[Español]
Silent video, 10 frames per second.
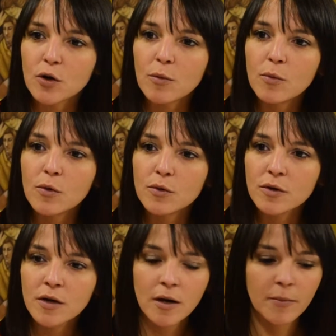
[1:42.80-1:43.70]
común
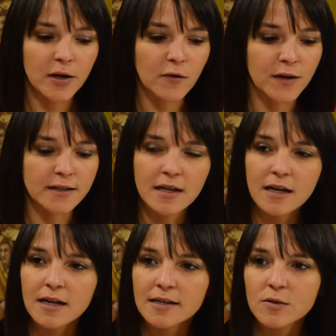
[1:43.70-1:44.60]
para
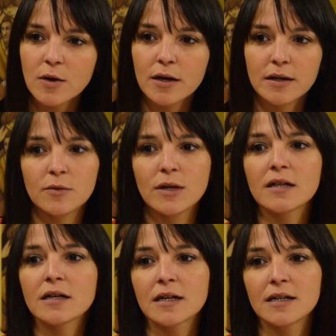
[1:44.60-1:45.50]
ofrecerle a la ciudadanía una
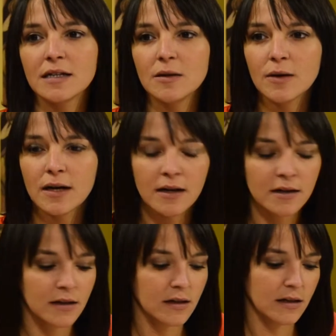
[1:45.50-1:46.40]
alternativa
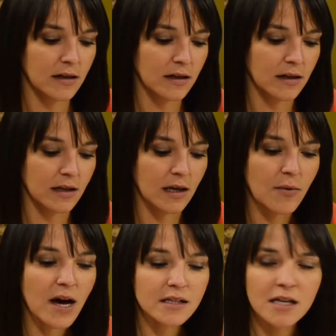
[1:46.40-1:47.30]
eh, que
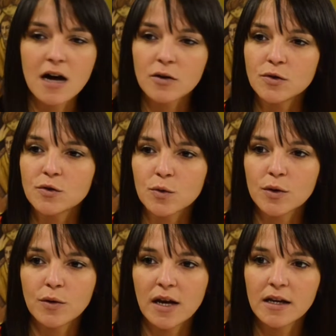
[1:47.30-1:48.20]
vaya a construir
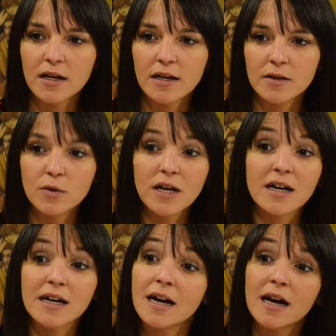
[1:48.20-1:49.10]
una legislatura de
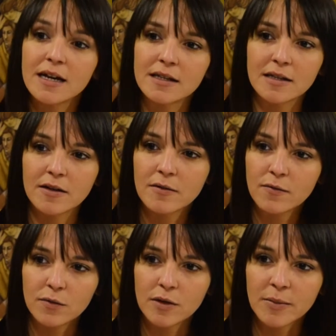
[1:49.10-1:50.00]
cara a la gente,
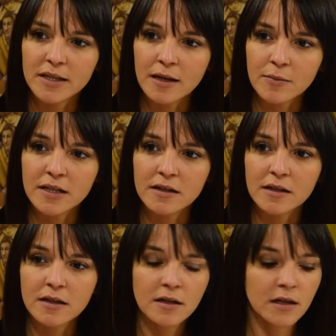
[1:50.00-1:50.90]
fundamentalmente.
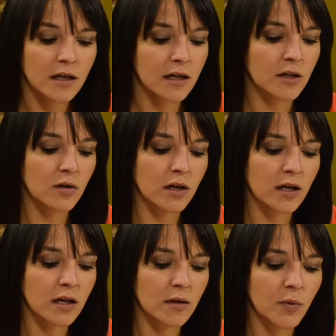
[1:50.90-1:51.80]
Creo
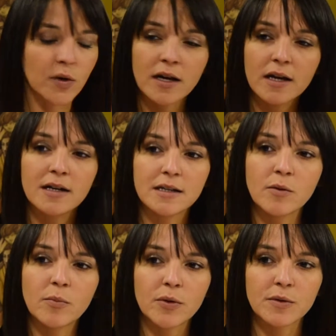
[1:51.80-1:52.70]
que el Poder
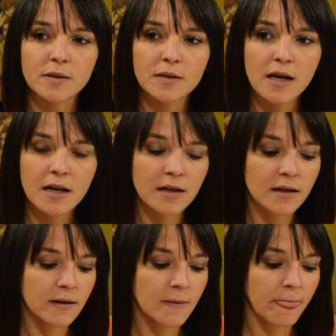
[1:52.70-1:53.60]
Legislativo Provincial
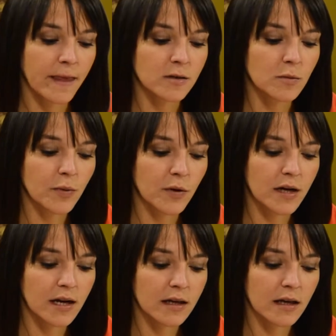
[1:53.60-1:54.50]
es un poder
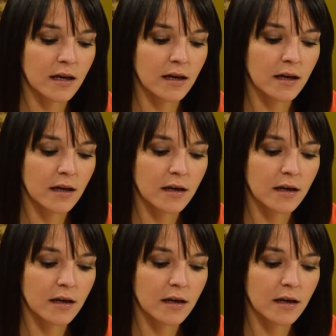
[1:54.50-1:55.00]
al que